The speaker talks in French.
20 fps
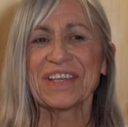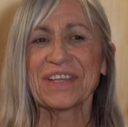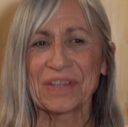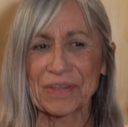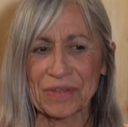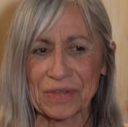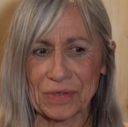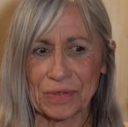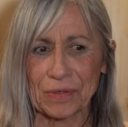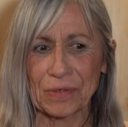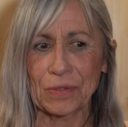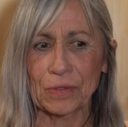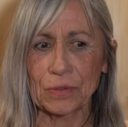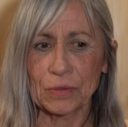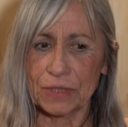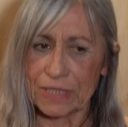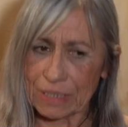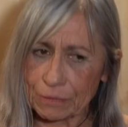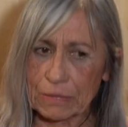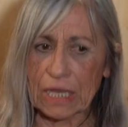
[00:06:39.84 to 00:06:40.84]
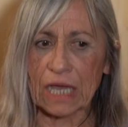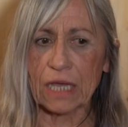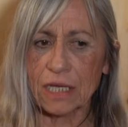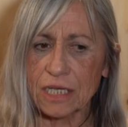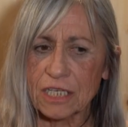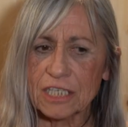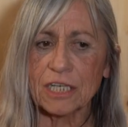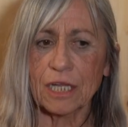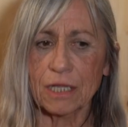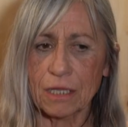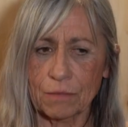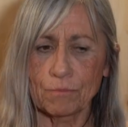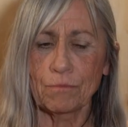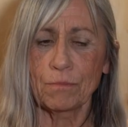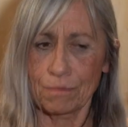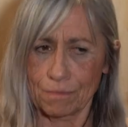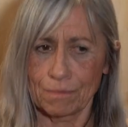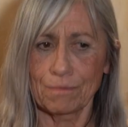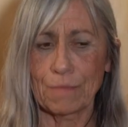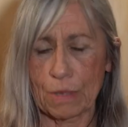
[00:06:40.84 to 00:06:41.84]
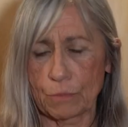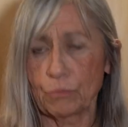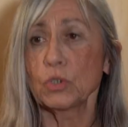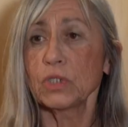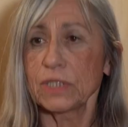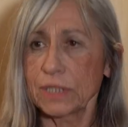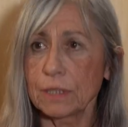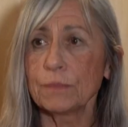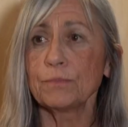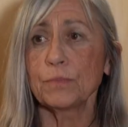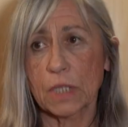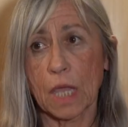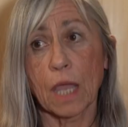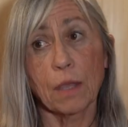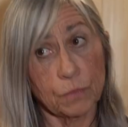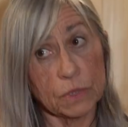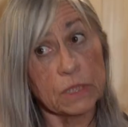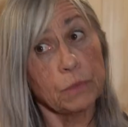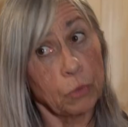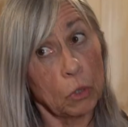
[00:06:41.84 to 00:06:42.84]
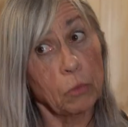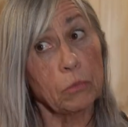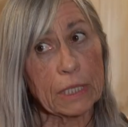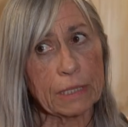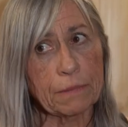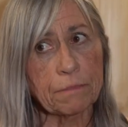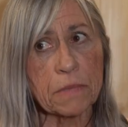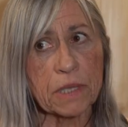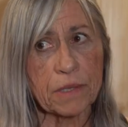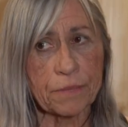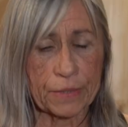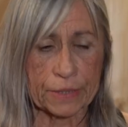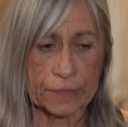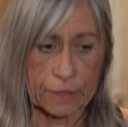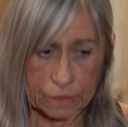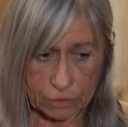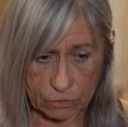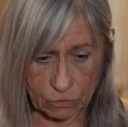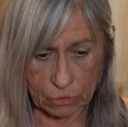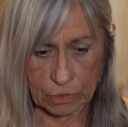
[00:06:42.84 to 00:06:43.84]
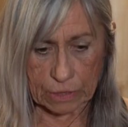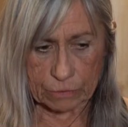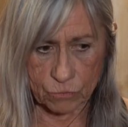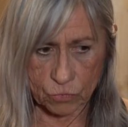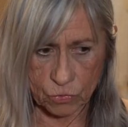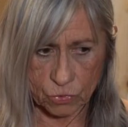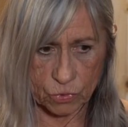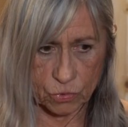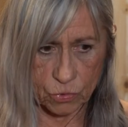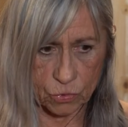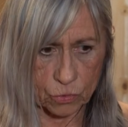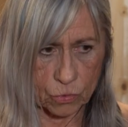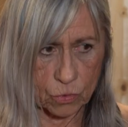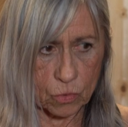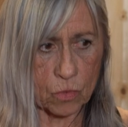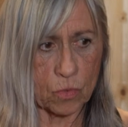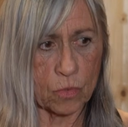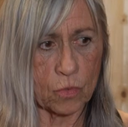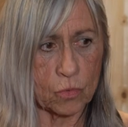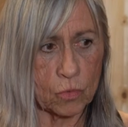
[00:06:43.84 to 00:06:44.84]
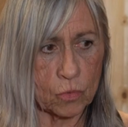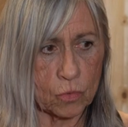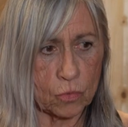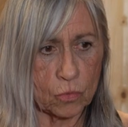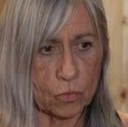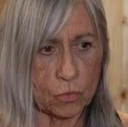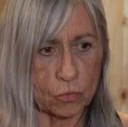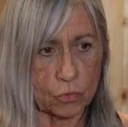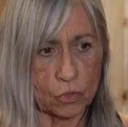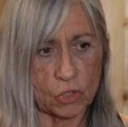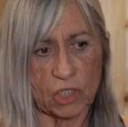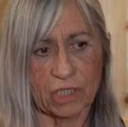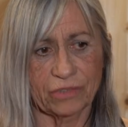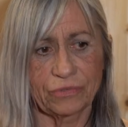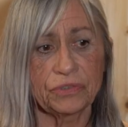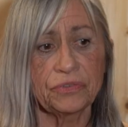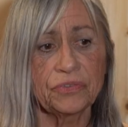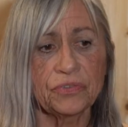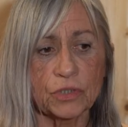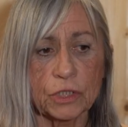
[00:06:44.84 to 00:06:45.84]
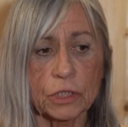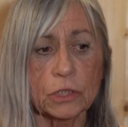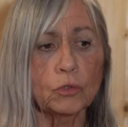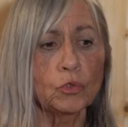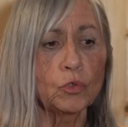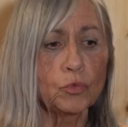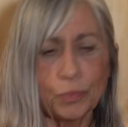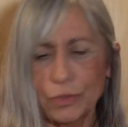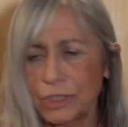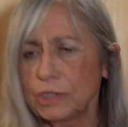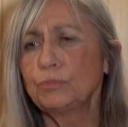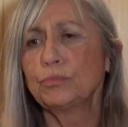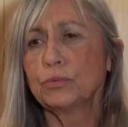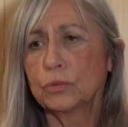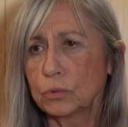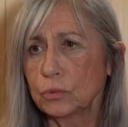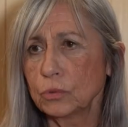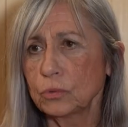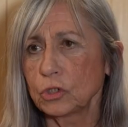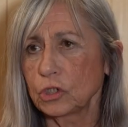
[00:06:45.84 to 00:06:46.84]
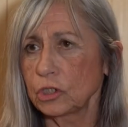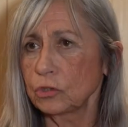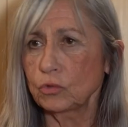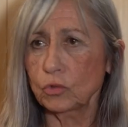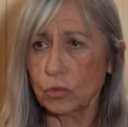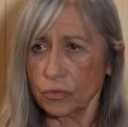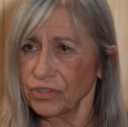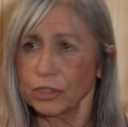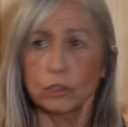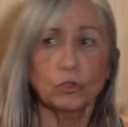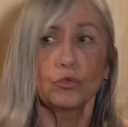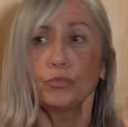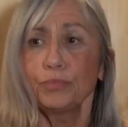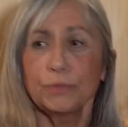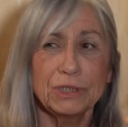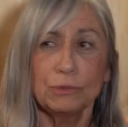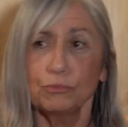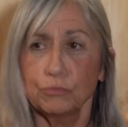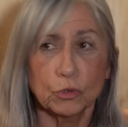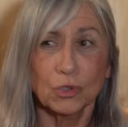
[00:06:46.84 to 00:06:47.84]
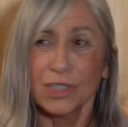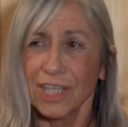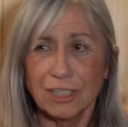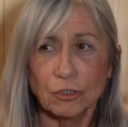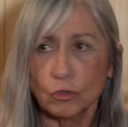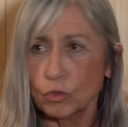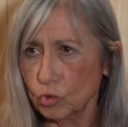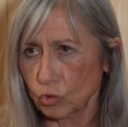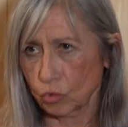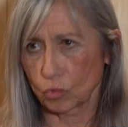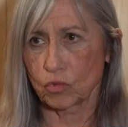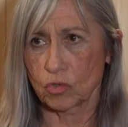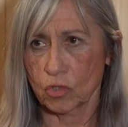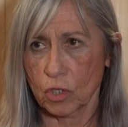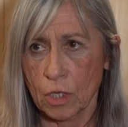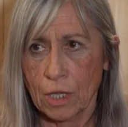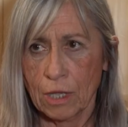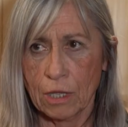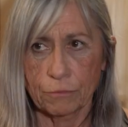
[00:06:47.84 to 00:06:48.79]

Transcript: euh, le démarrage m'a posé un, petit problème dans la mesure où j'avais fait un tout petit peu, j'ai toujours fait un tout petit peu quelque chose,